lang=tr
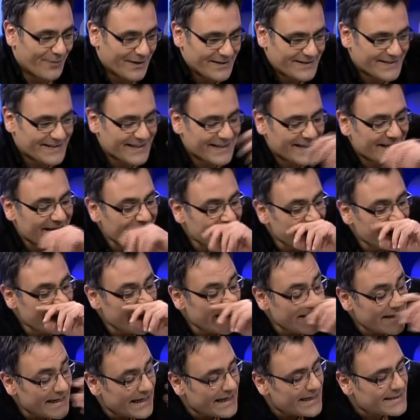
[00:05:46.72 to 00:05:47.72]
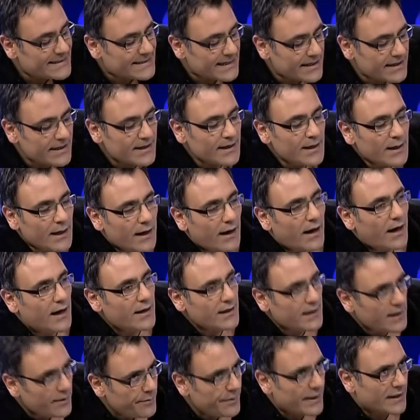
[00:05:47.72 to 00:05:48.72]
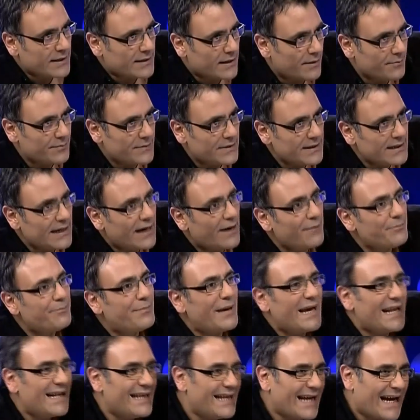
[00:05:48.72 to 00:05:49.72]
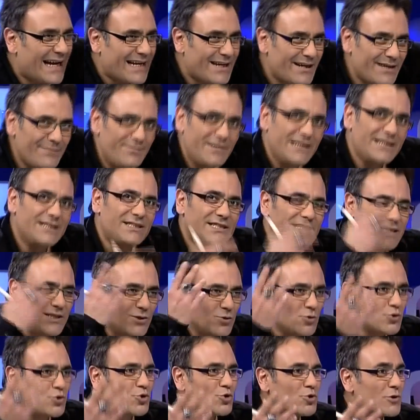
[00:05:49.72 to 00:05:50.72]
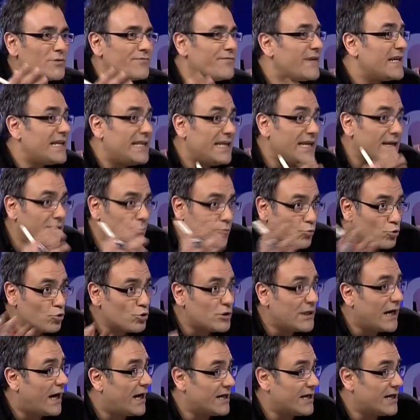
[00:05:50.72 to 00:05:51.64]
bastın diye. Neyse harika bir adamdı. Ya belli yani bir genius ve niye burada